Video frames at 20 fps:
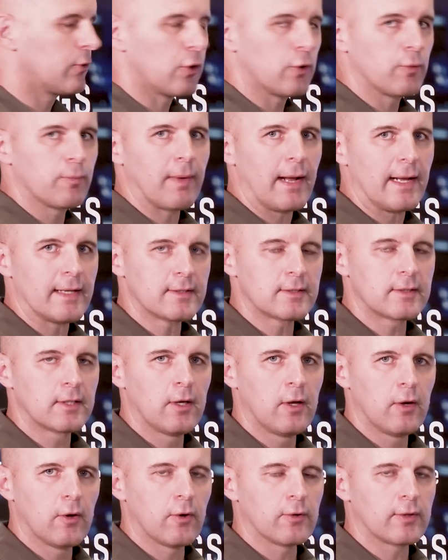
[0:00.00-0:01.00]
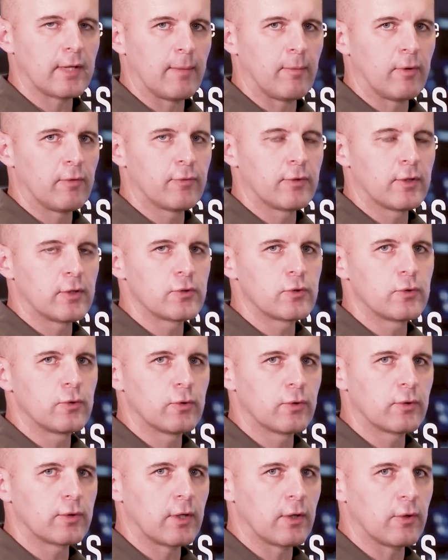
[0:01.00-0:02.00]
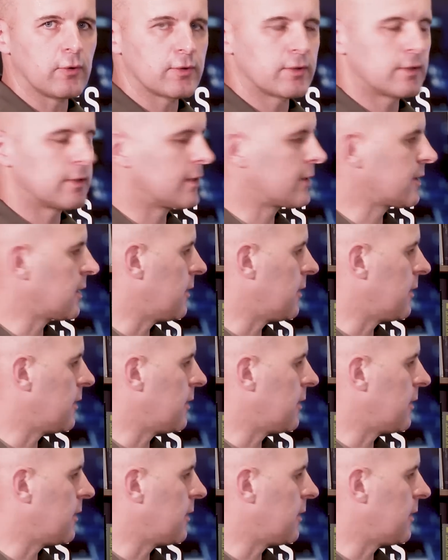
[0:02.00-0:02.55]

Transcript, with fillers: Donbass und einmal für den Süden und den Osten des